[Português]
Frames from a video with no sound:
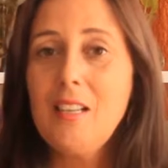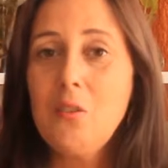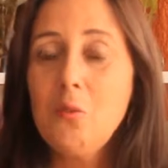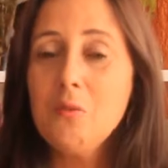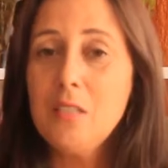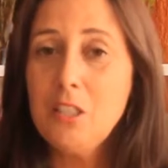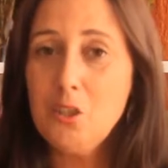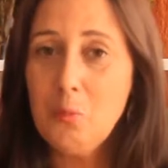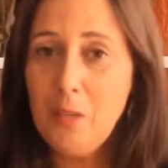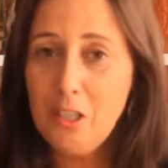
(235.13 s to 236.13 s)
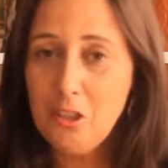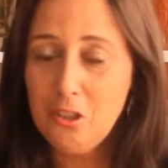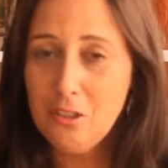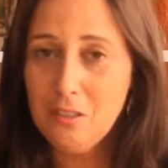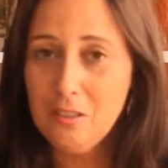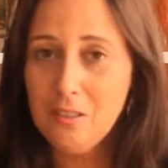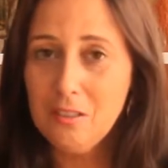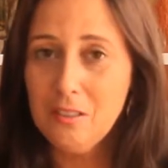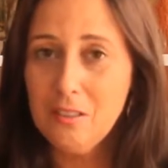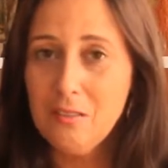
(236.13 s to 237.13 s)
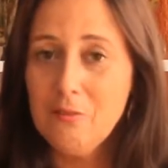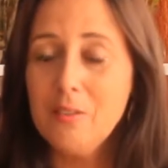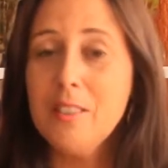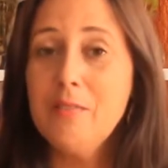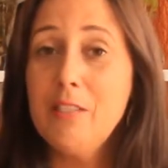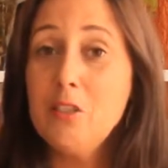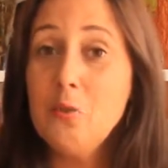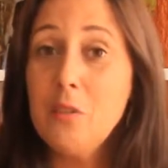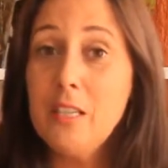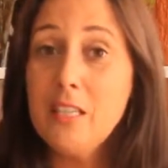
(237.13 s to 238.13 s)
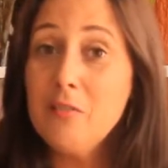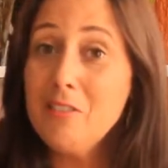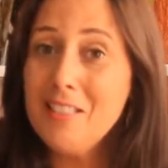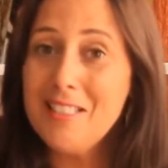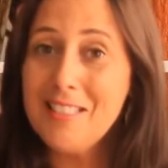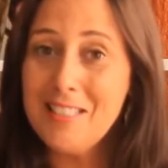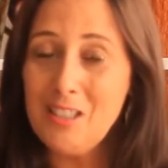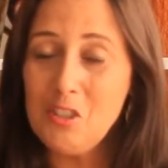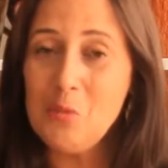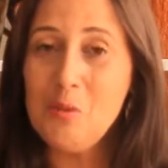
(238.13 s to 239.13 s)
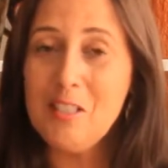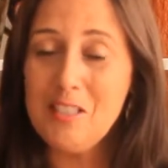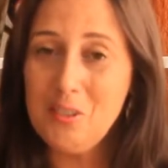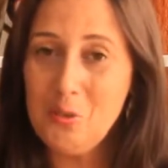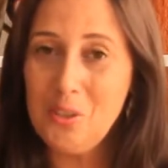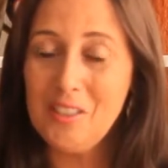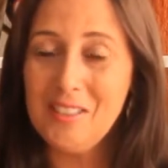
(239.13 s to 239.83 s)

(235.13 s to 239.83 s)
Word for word: conscientemente você vai escolher que você se sente merecedor.